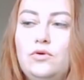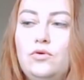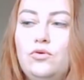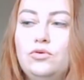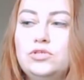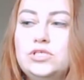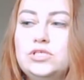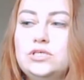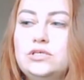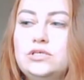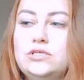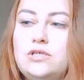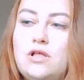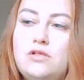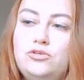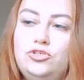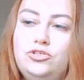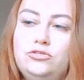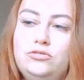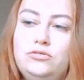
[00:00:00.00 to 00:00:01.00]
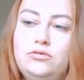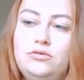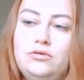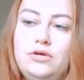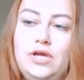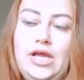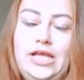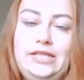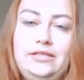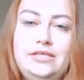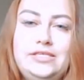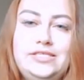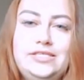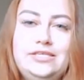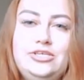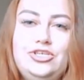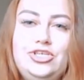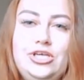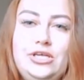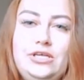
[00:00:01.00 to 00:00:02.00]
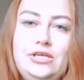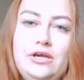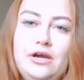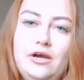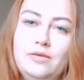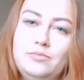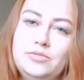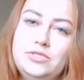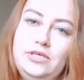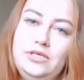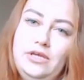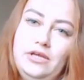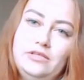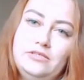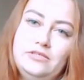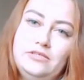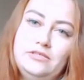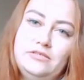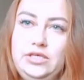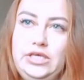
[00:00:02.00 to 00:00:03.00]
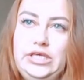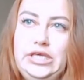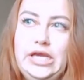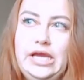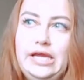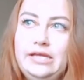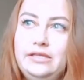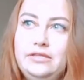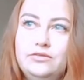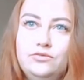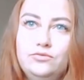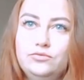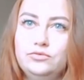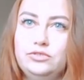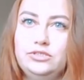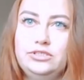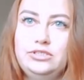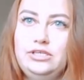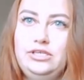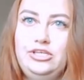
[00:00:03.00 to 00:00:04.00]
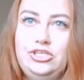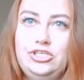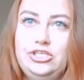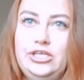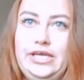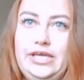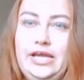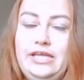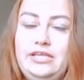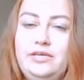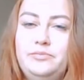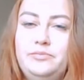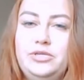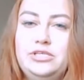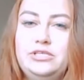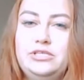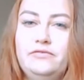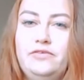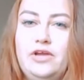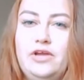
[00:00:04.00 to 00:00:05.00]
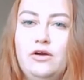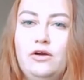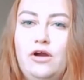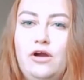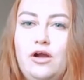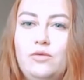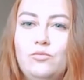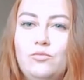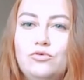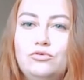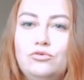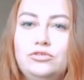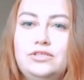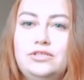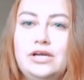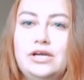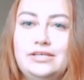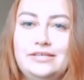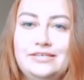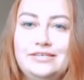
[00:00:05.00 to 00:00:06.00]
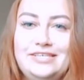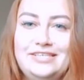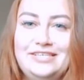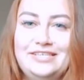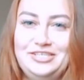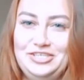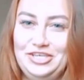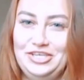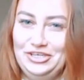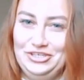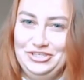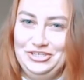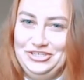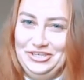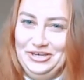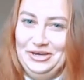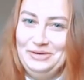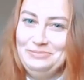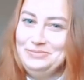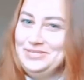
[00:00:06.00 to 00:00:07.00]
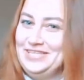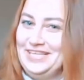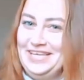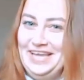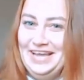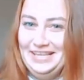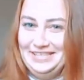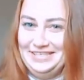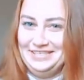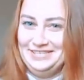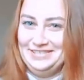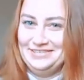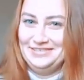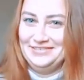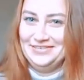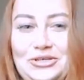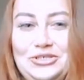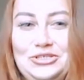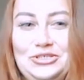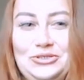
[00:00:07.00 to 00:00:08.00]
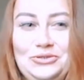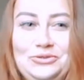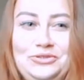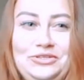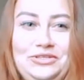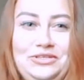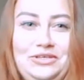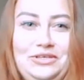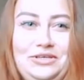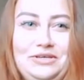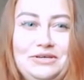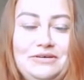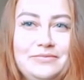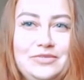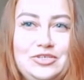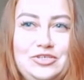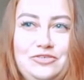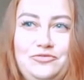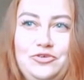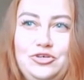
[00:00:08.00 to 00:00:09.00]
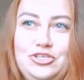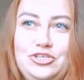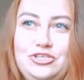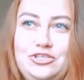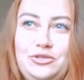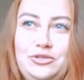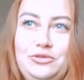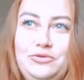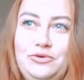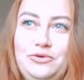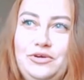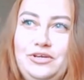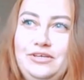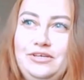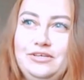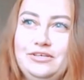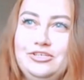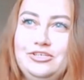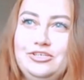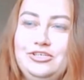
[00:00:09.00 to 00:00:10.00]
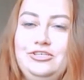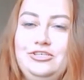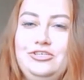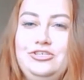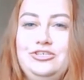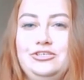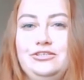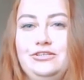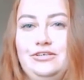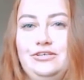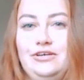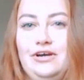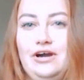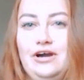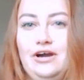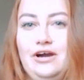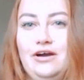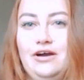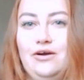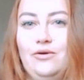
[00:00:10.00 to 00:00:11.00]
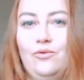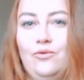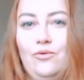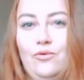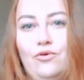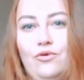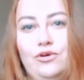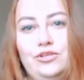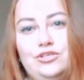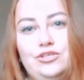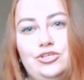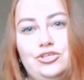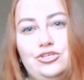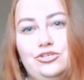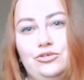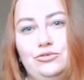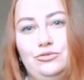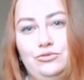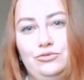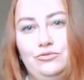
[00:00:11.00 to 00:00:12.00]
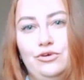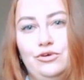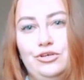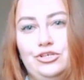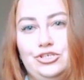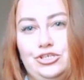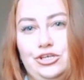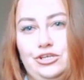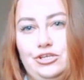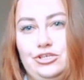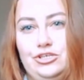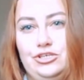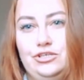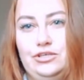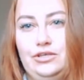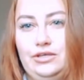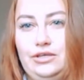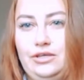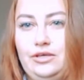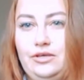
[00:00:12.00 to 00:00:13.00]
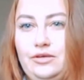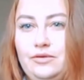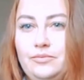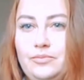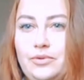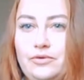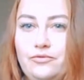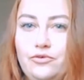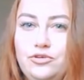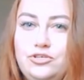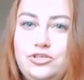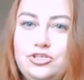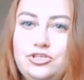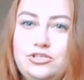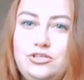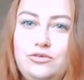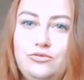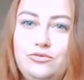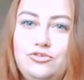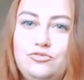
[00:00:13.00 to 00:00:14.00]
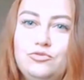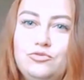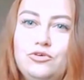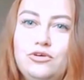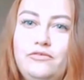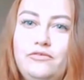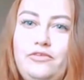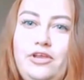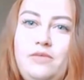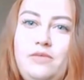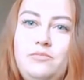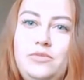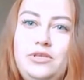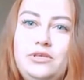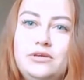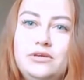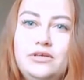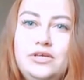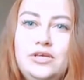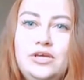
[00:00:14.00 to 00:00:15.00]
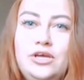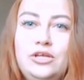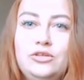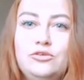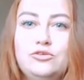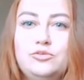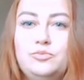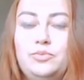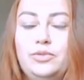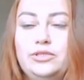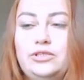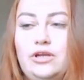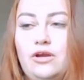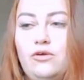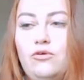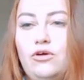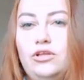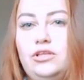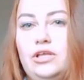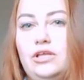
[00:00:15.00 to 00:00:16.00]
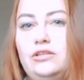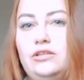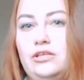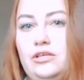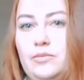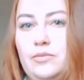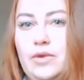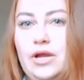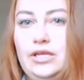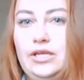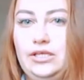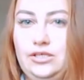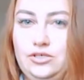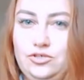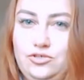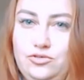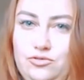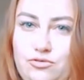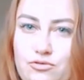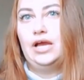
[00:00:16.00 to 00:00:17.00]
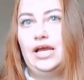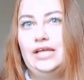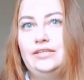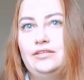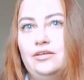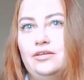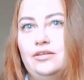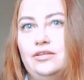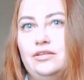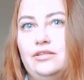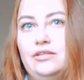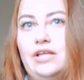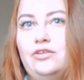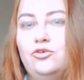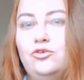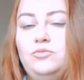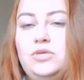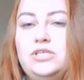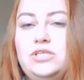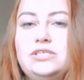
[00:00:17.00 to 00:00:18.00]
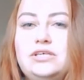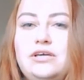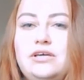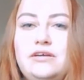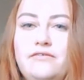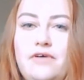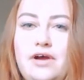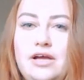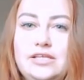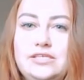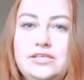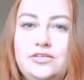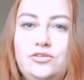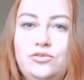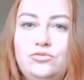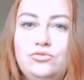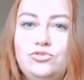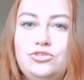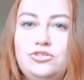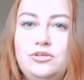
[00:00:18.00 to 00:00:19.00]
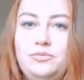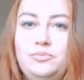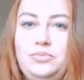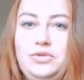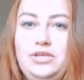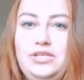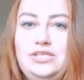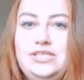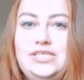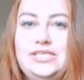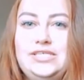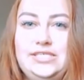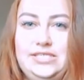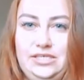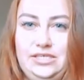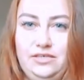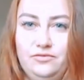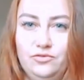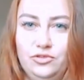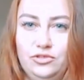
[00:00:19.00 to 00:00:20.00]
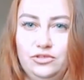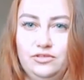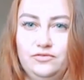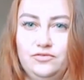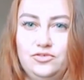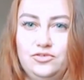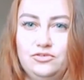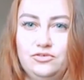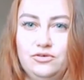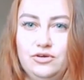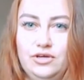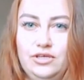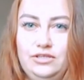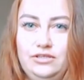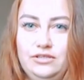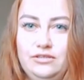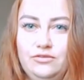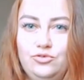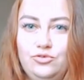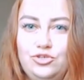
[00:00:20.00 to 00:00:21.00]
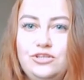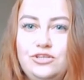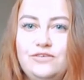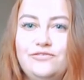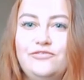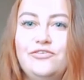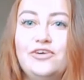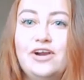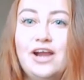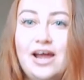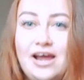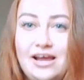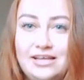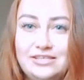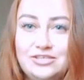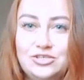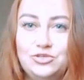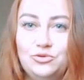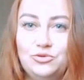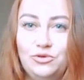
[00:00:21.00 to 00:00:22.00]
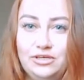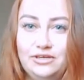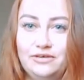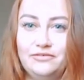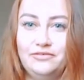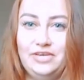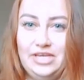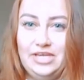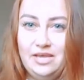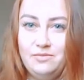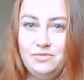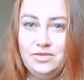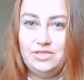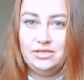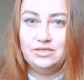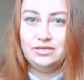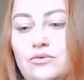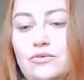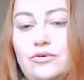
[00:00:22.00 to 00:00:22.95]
Он сказал, что это стечение обстоятельств. Я, ну, лично я не представляю, как могут так стечься обстоятельства, что ты живешь с одной женщиной, а уходишь к другой женщине и проводишь с ней очень много времени, то есть полтора года это не маленький срок. Это надо уметь скрывать, это нужно перенести вот это все, это нужно врать столько времени.